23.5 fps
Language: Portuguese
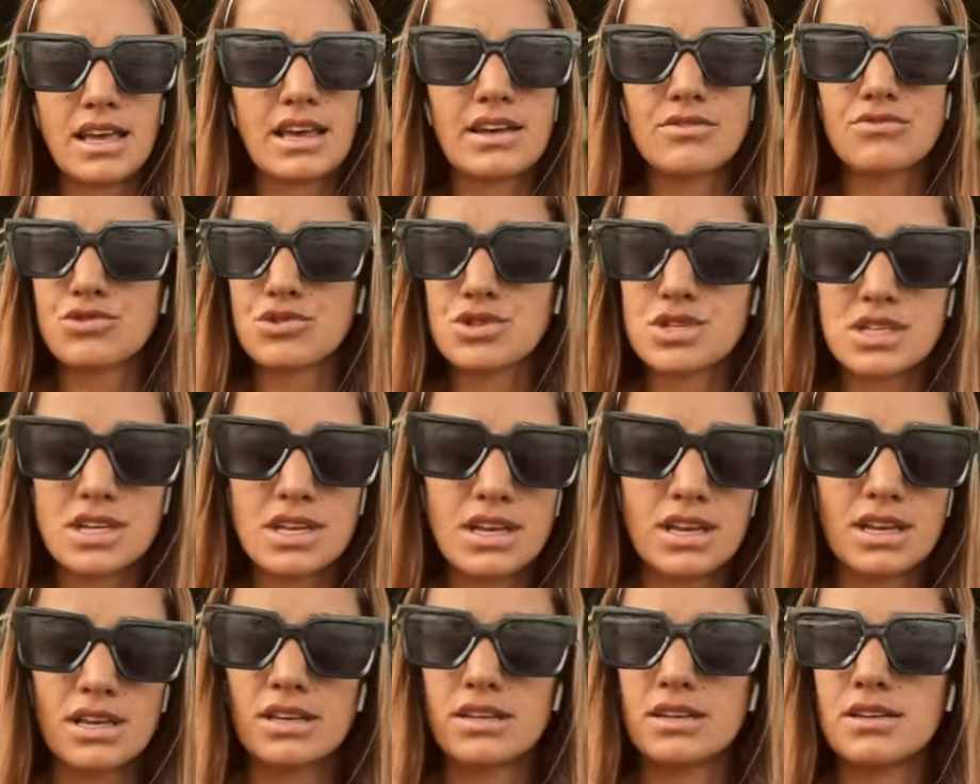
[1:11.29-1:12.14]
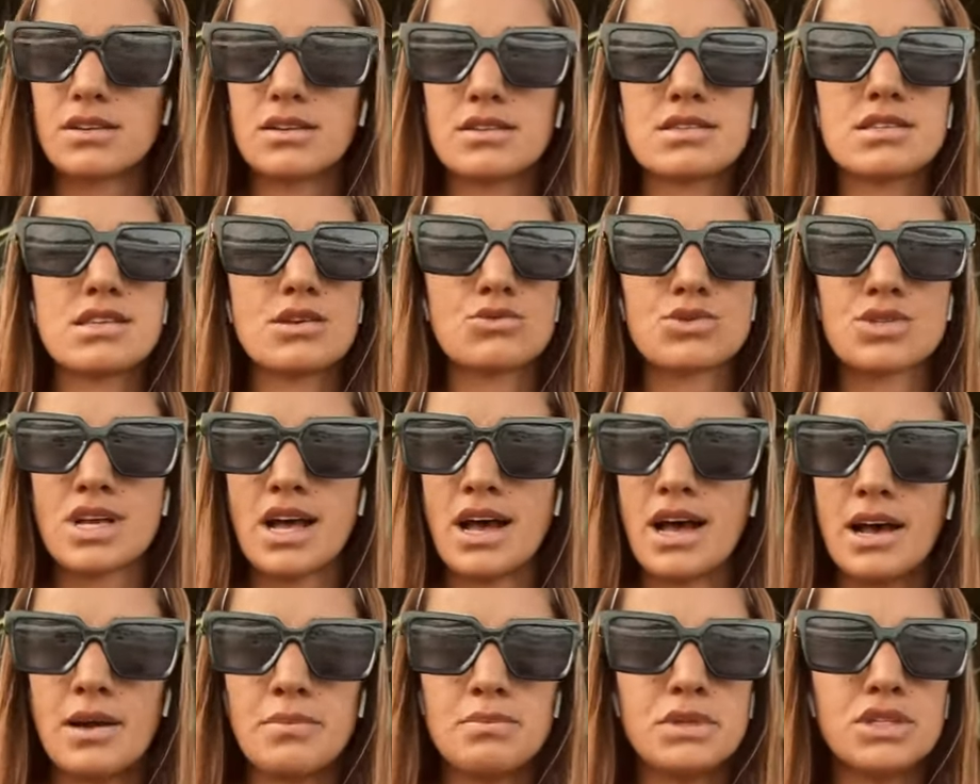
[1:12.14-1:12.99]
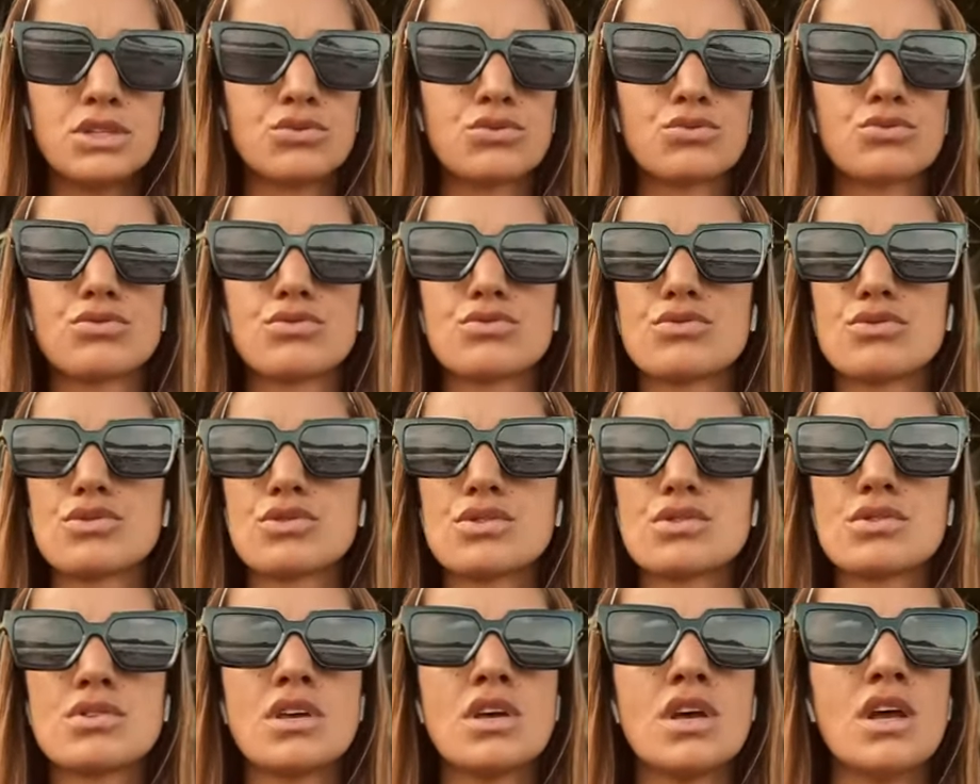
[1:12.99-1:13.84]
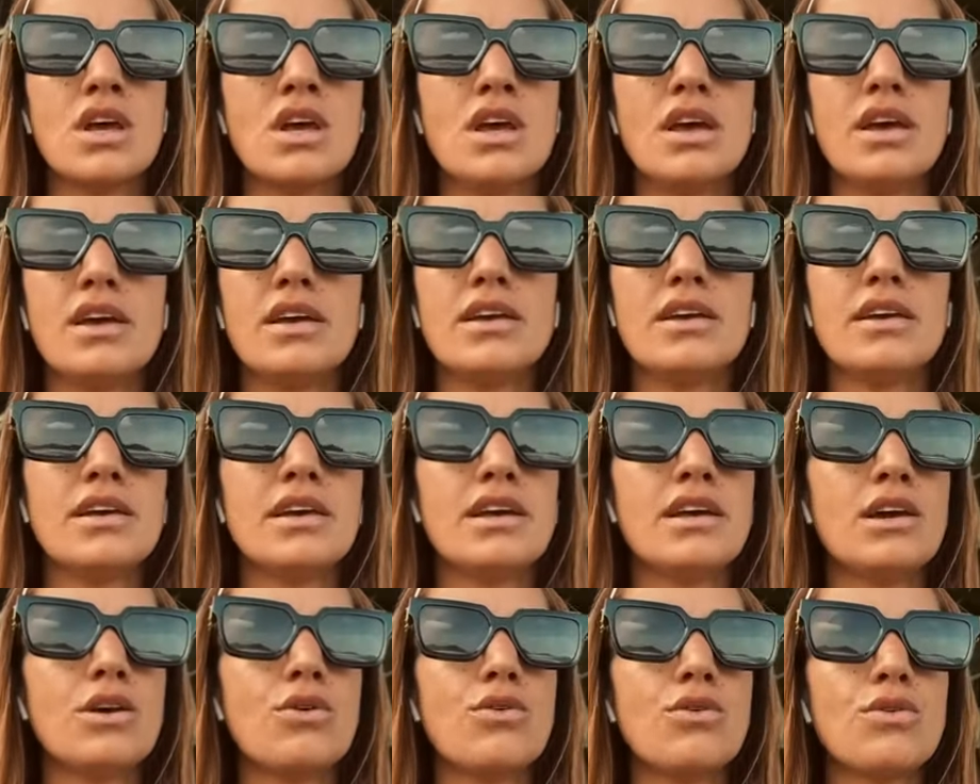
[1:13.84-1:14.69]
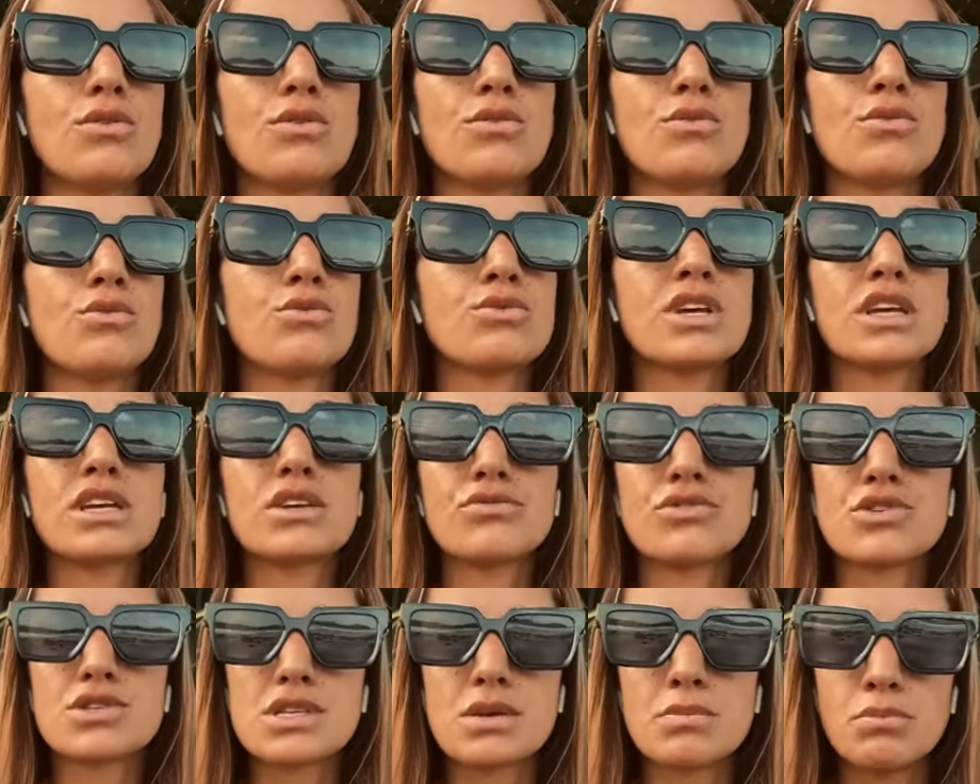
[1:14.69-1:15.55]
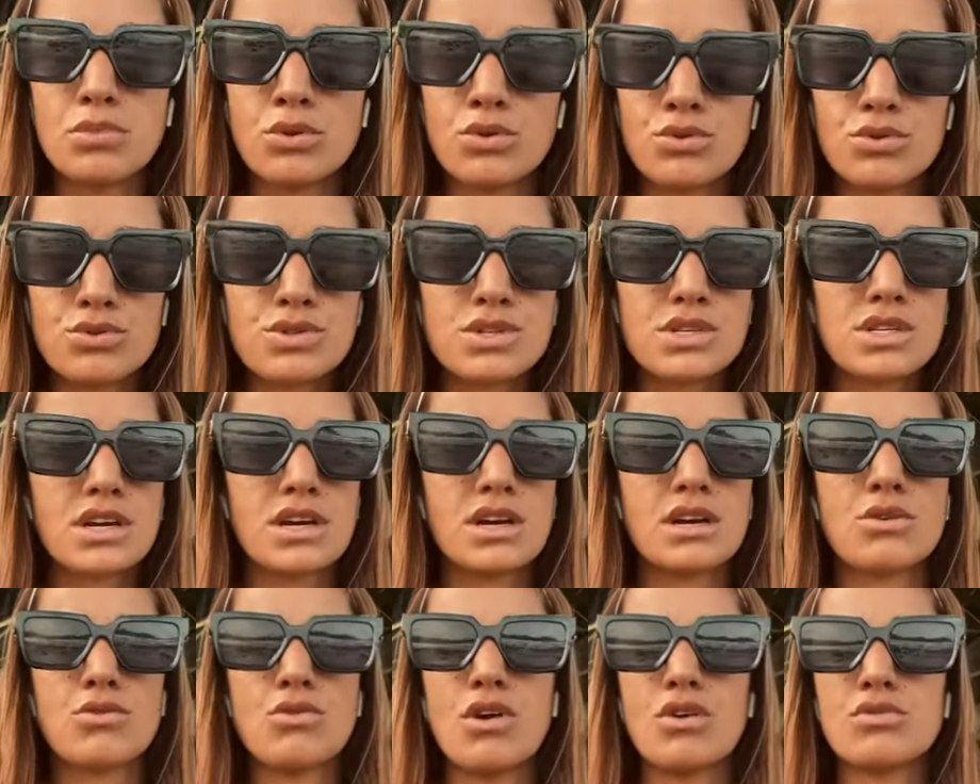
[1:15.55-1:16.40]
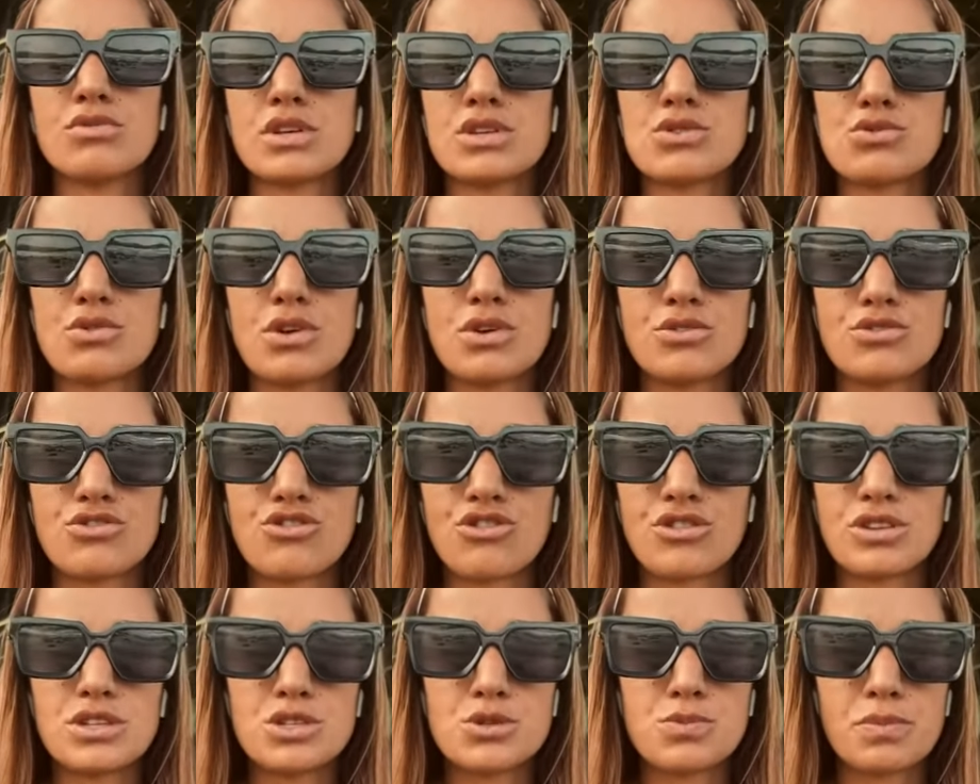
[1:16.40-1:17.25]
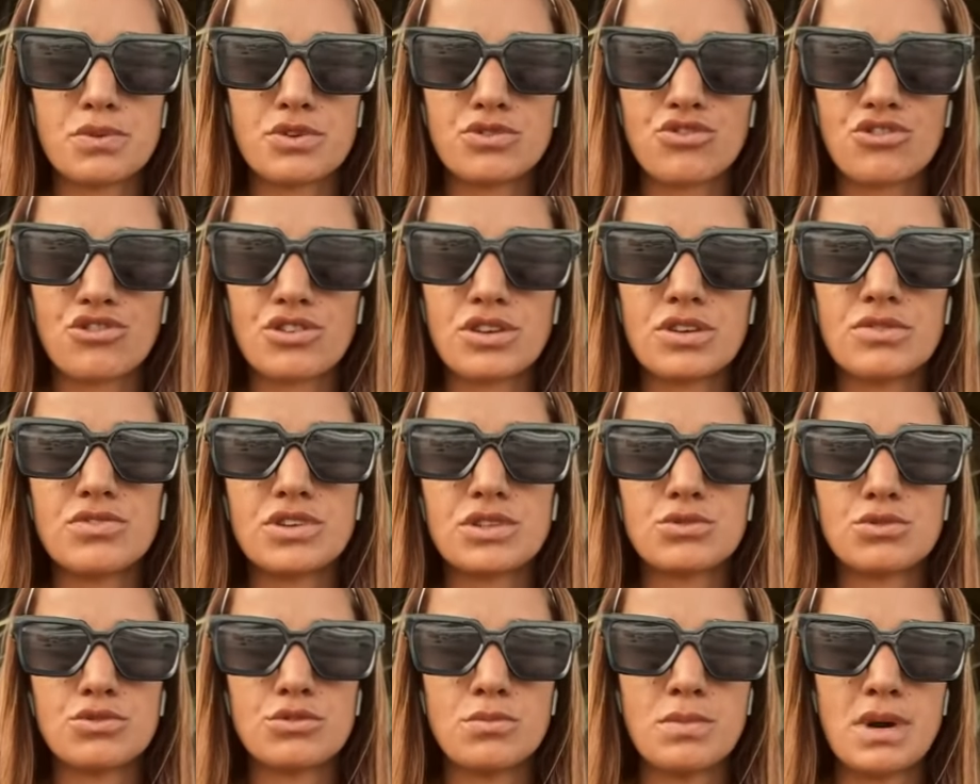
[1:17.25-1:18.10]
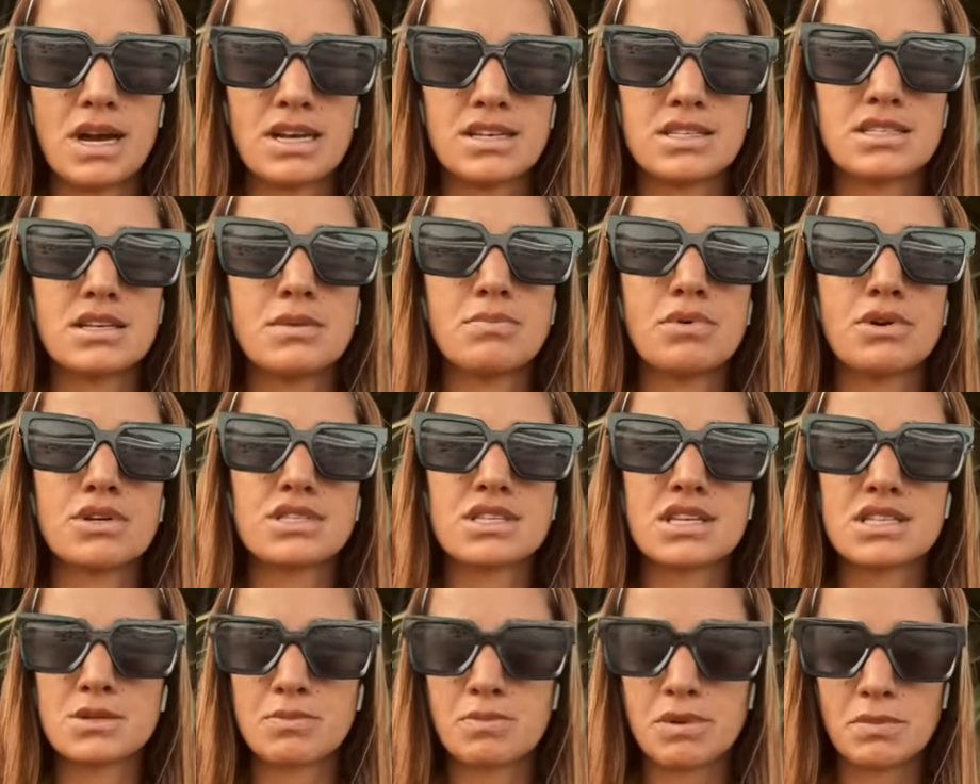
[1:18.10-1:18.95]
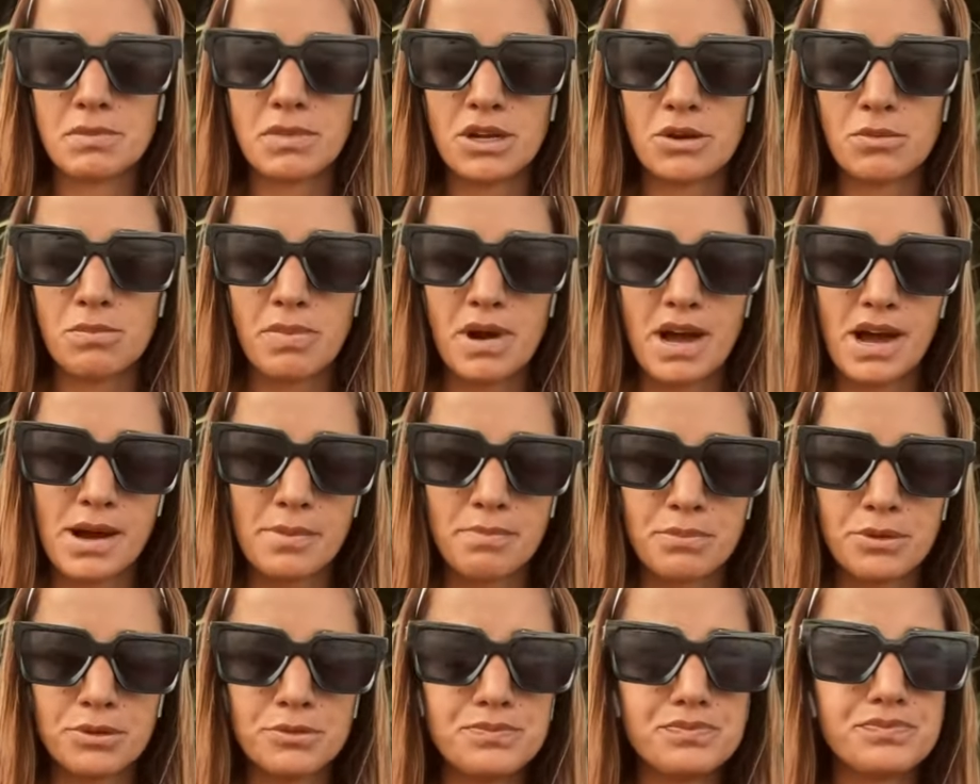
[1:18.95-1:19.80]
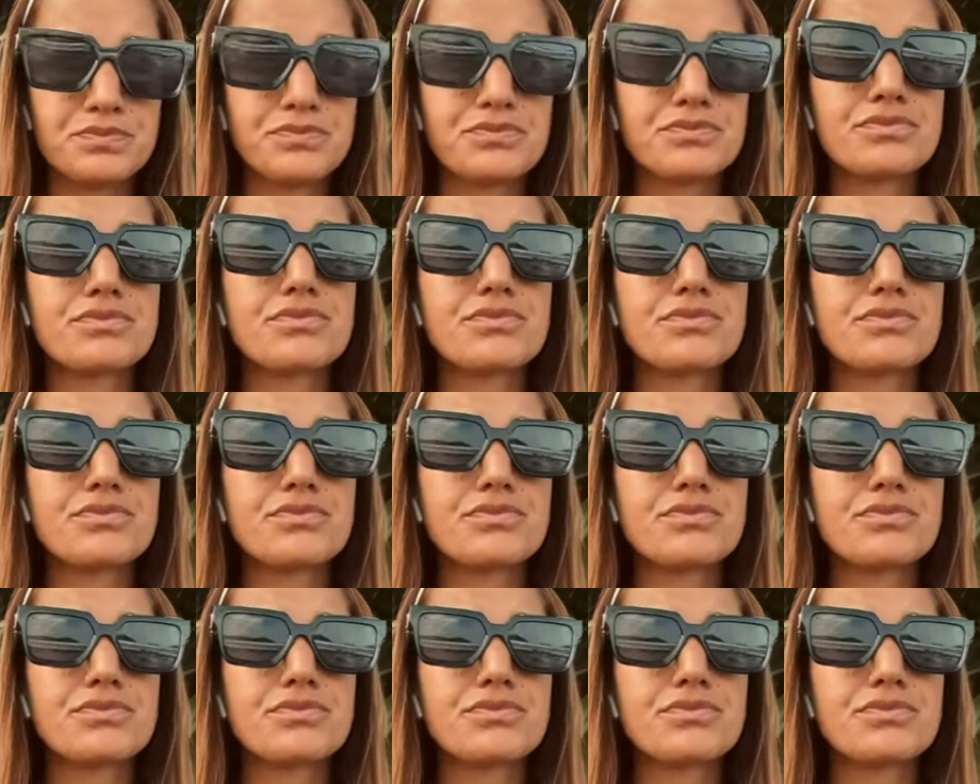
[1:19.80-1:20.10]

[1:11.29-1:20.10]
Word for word: Quem é você, seus hábitos, é, o que, que você busca, qual que é a sua rotina esportiva e tudo mais. Depois desse primeiro papo,